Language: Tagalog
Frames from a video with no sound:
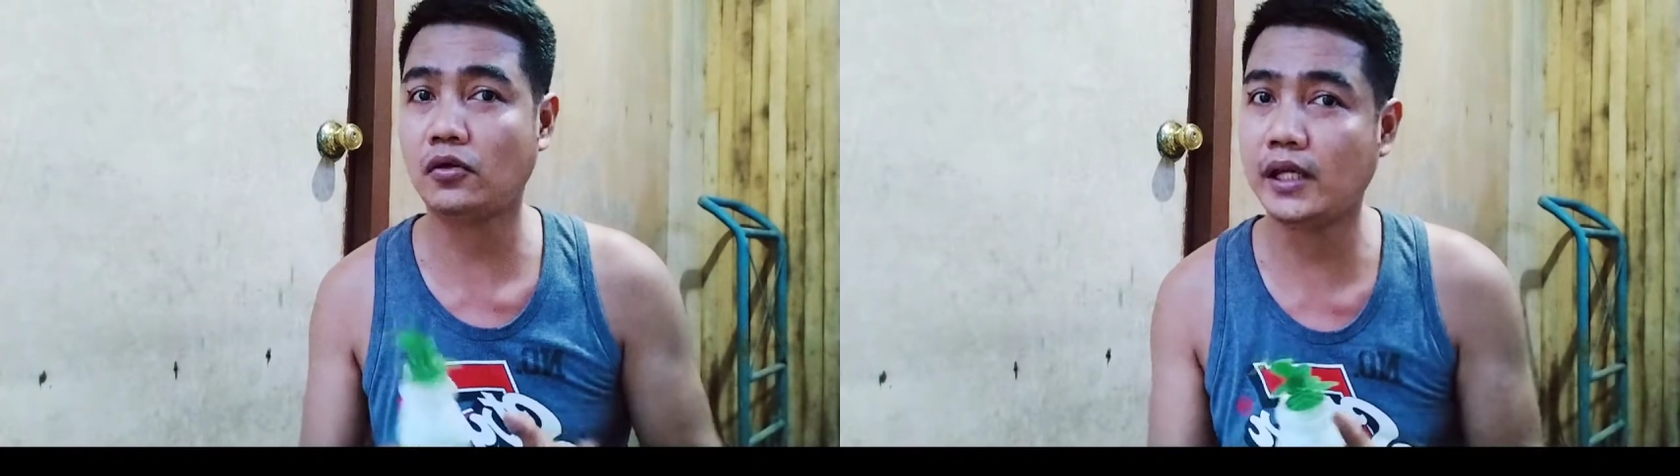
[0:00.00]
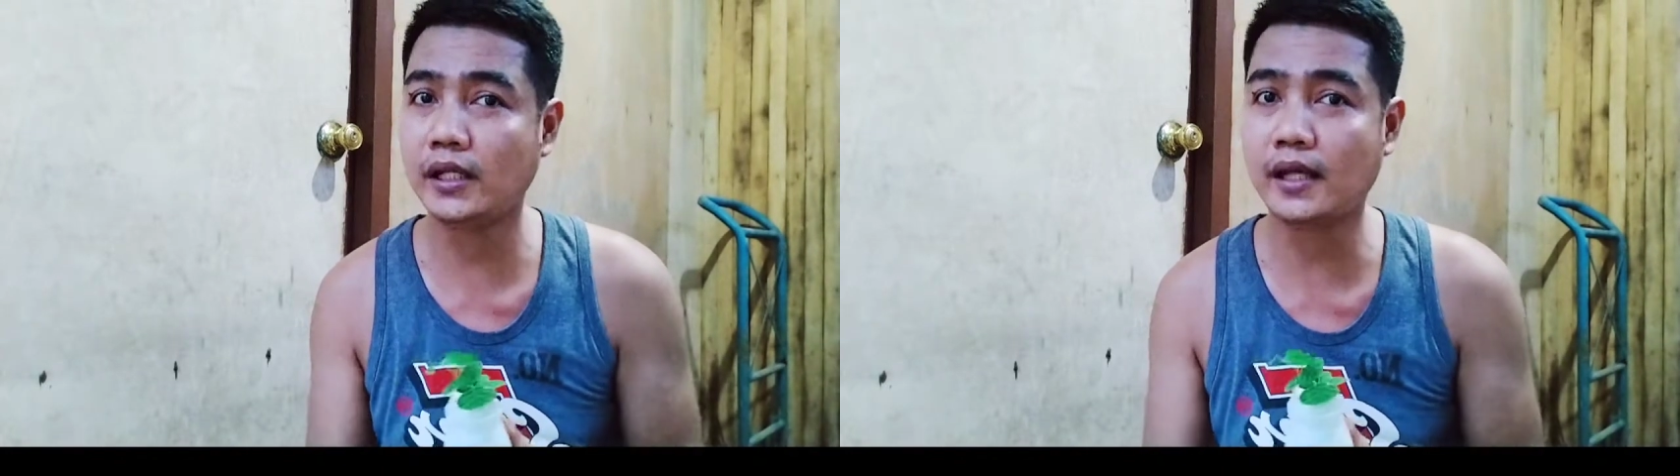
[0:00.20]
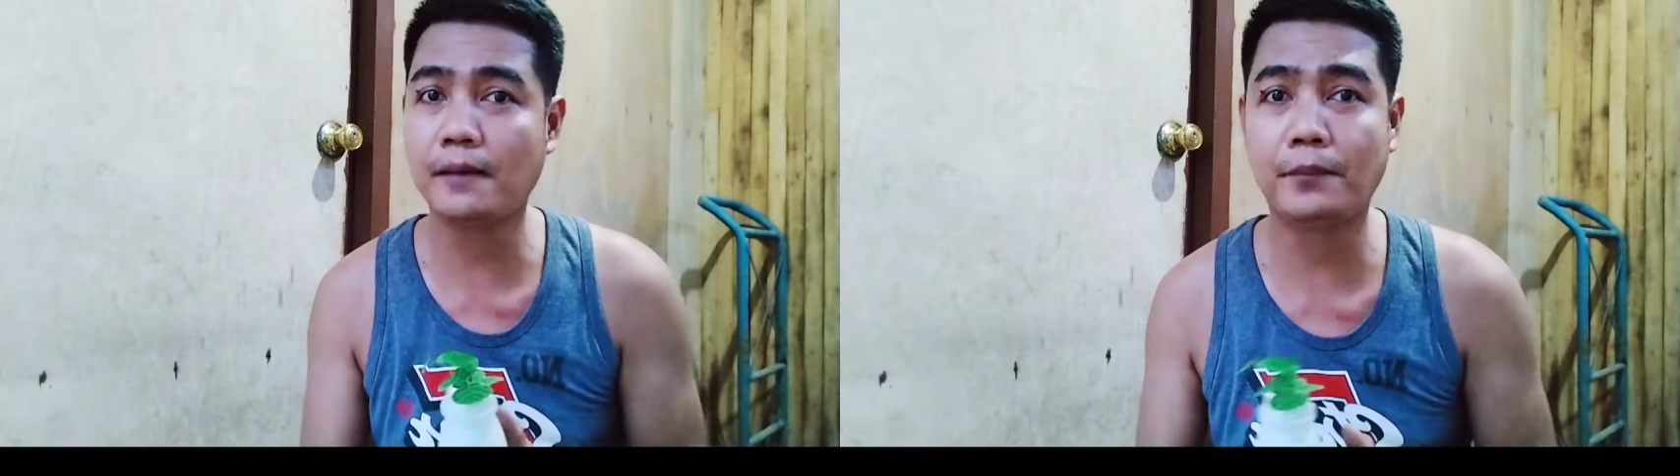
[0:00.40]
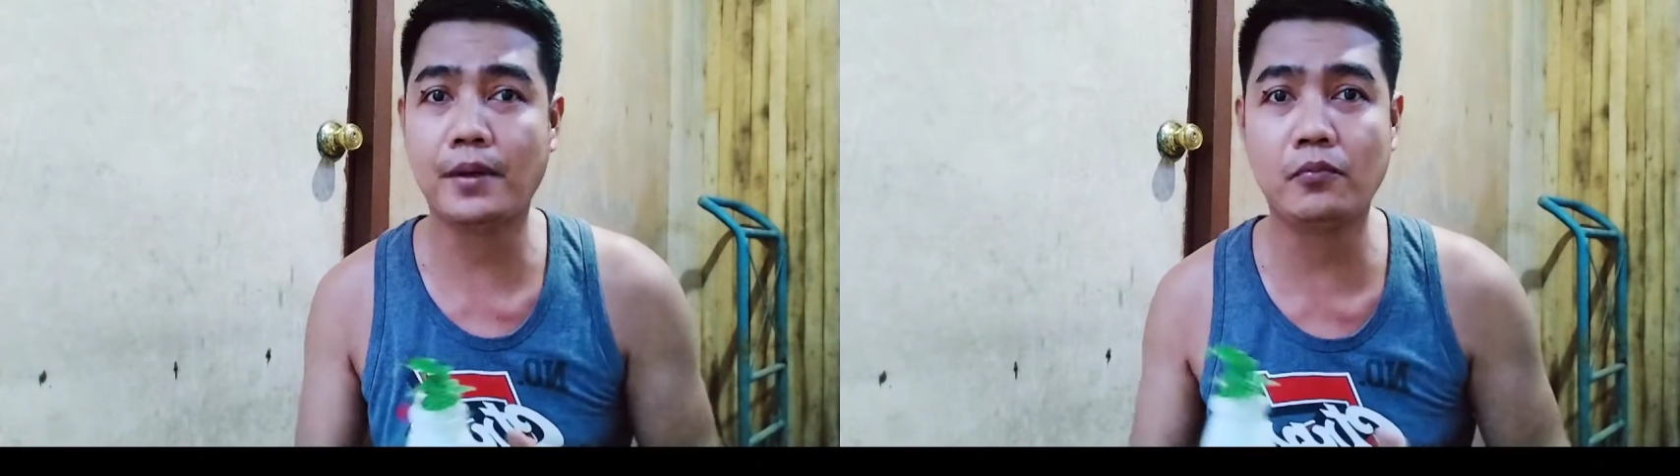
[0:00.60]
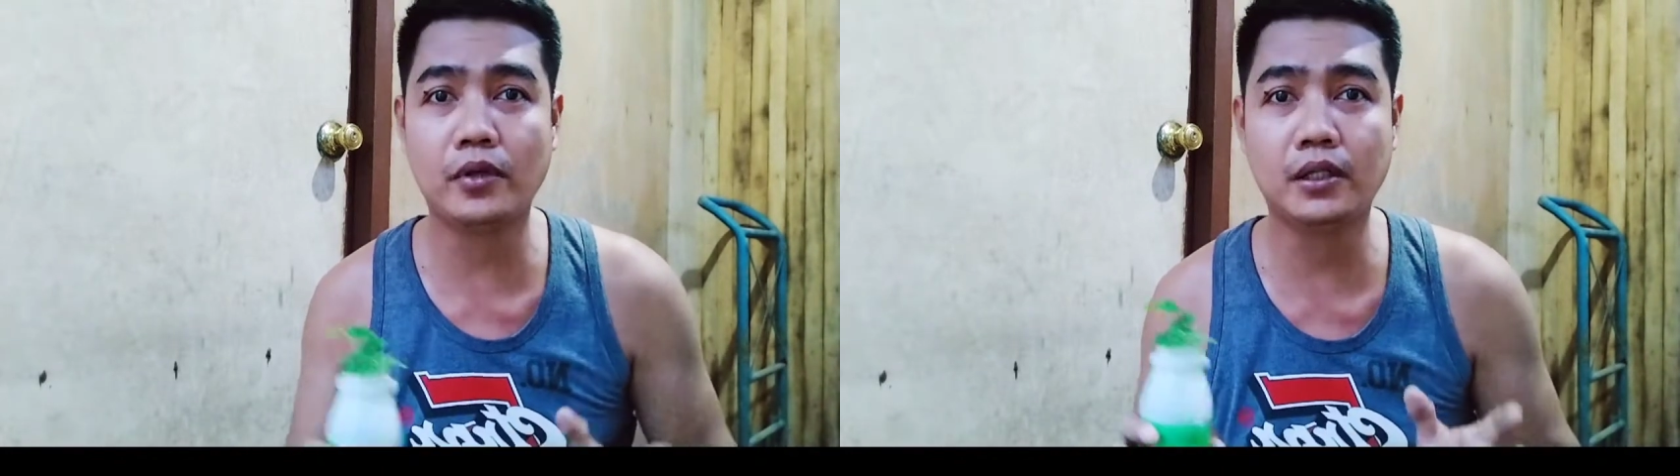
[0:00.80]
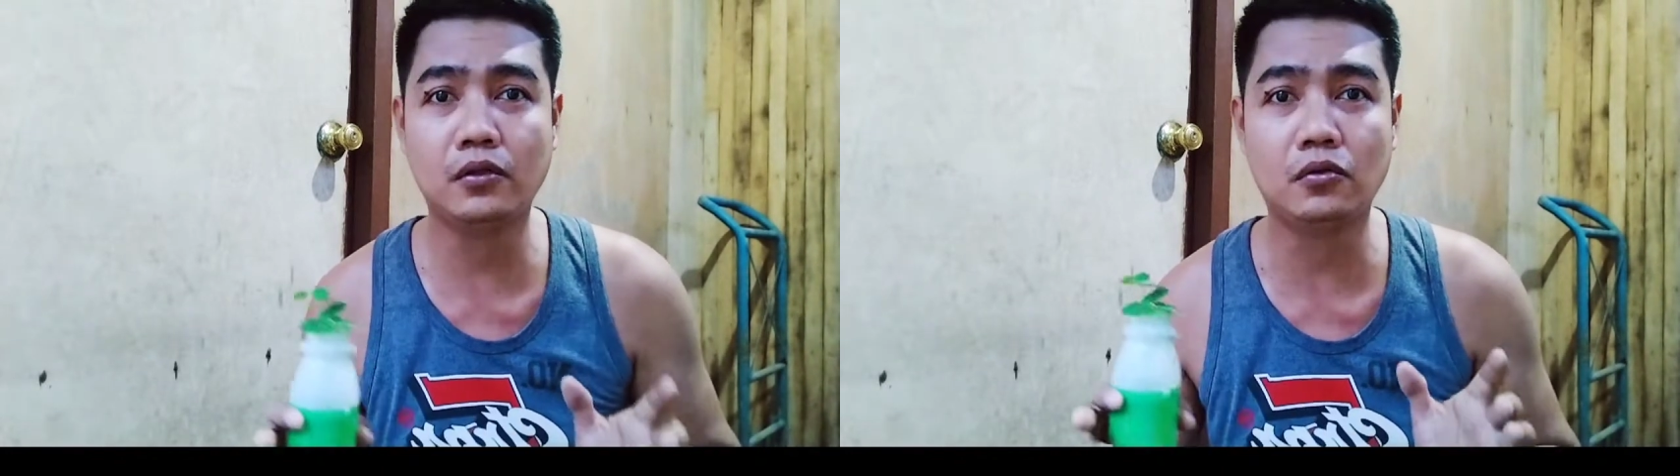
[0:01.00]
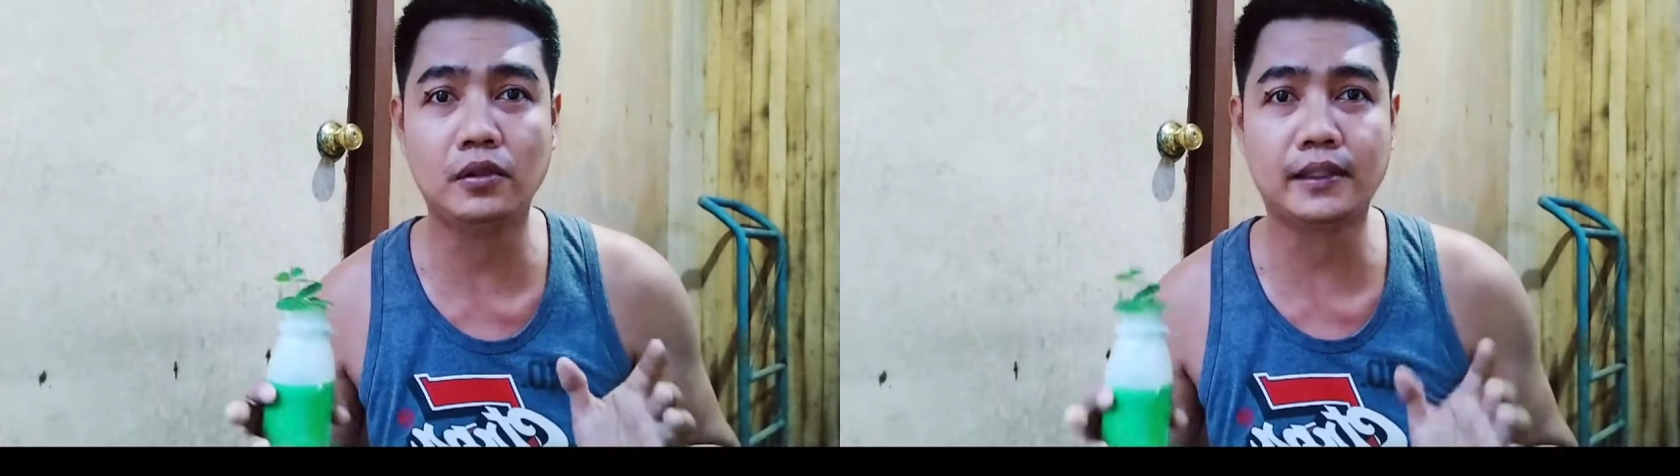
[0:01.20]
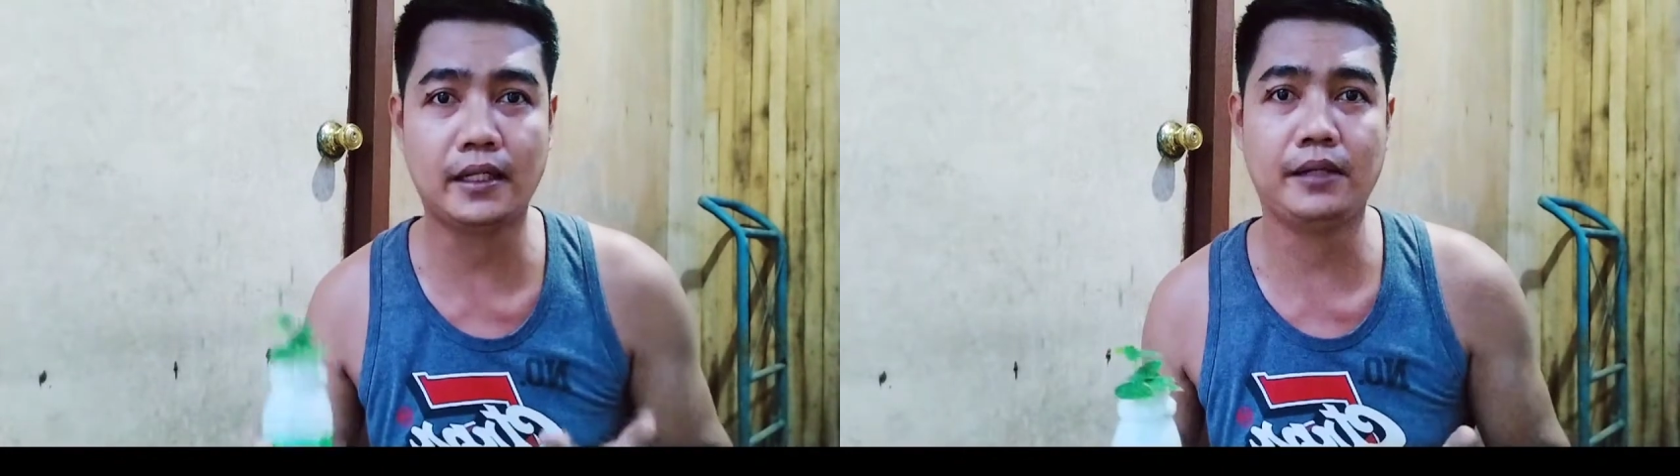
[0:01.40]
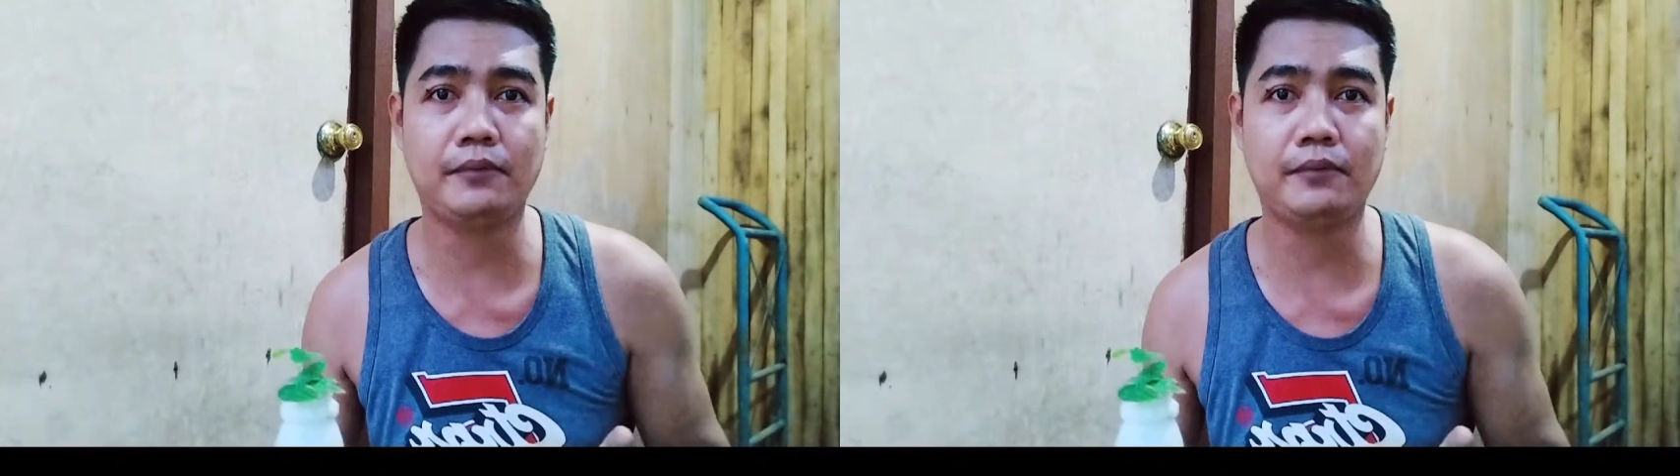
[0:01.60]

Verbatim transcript: din ay favorite kong tanim.